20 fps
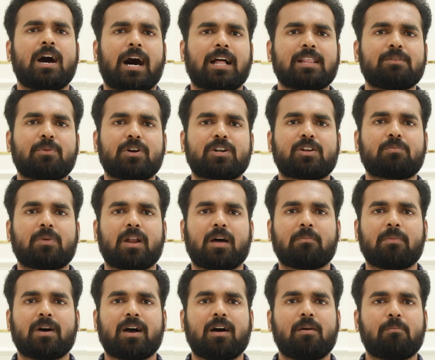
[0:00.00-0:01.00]
அது மட்டும்
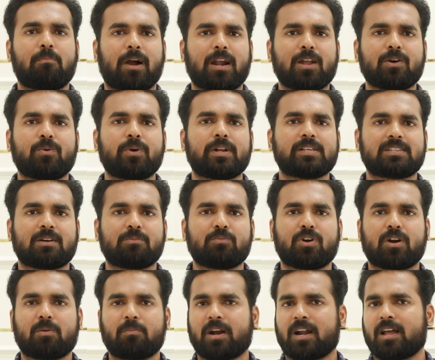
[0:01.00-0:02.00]
இல்லாமல் பழங்குடி
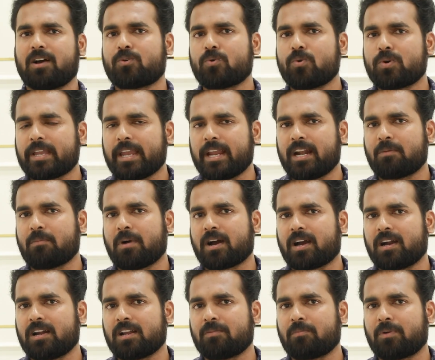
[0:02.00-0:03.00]
சமூகமான குக்கீன
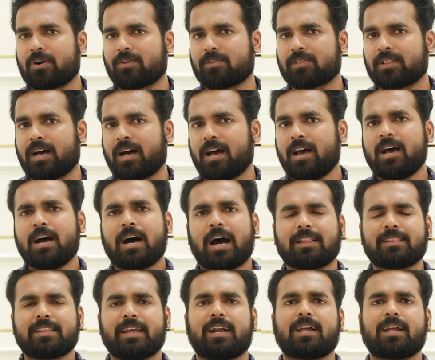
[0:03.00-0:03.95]
மக்களுக்கு மட்டும்தான் அந்த